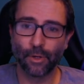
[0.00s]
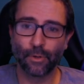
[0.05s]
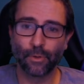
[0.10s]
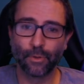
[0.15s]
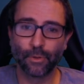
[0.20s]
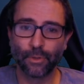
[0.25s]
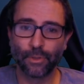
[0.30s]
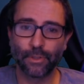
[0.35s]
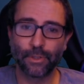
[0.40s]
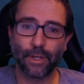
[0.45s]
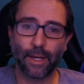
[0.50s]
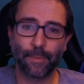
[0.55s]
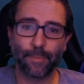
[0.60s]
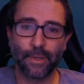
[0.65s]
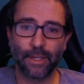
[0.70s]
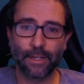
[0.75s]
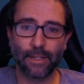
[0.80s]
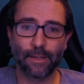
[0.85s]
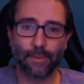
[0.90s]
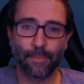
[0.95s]
und
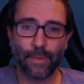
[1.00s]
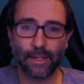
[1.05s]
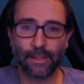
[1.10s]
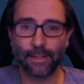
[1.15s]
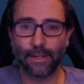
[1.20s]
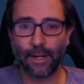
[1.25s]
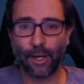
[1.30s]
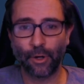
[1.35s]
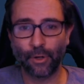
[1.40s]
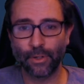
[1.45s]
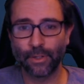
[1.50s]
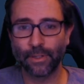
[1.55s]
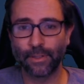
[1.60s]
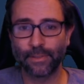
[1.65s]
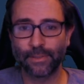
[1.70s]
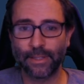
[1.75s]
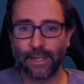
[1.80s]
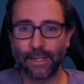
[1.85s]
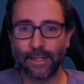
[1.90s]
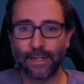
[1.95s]
Armenien macht dann auch
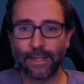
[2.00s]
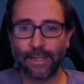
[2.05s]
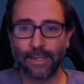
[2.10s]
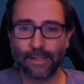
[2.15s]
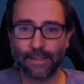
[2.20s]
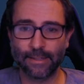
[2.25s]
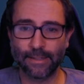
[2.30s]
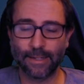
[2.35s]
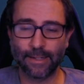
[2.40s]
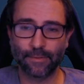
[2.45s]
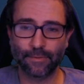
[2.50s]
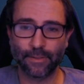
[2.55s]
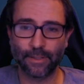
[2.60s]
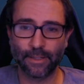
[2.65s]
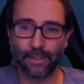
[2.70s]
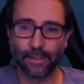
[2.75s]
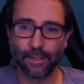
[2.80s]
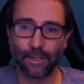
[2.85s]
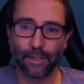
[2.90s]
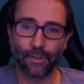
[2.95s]
seinen
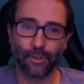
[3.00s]
Ehrentreffer.